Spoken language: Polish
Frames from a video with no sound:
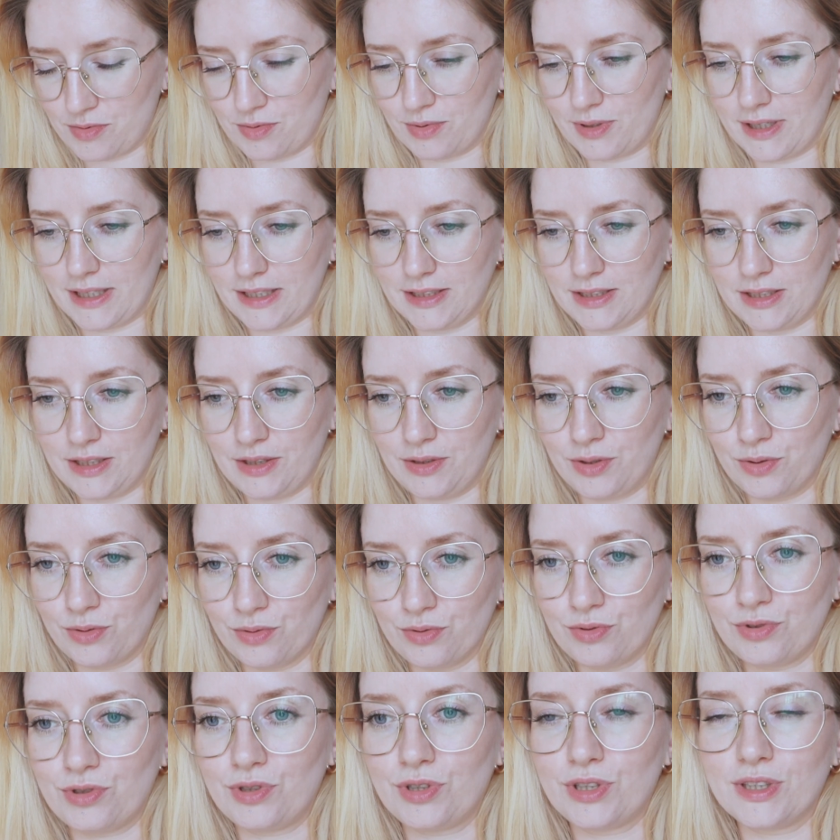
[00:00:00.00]
słuchajcie,
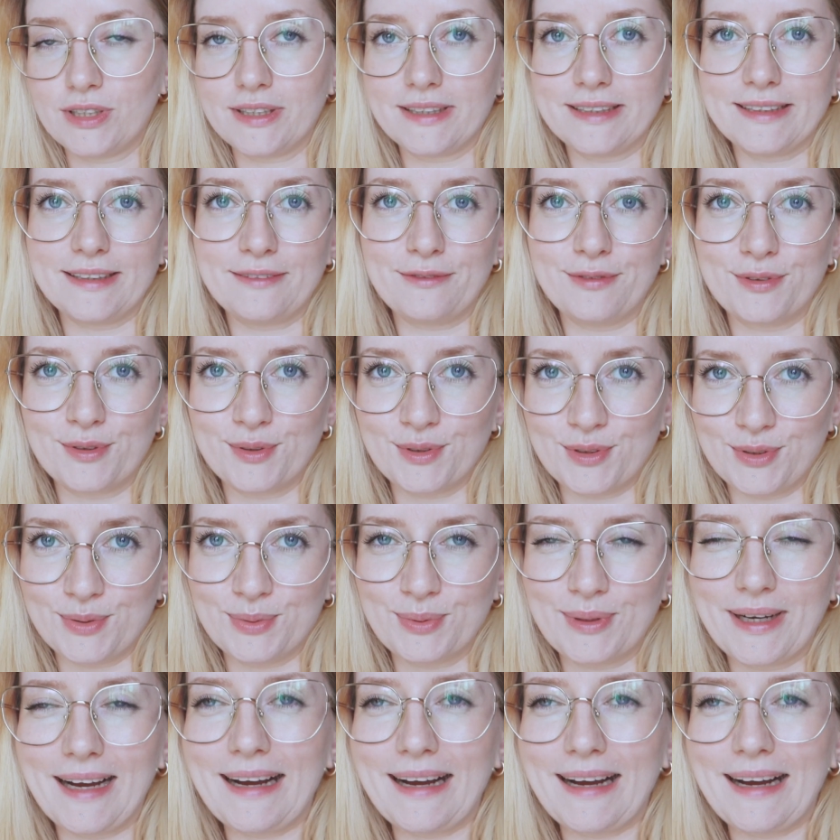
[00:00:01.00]
już e, wrócił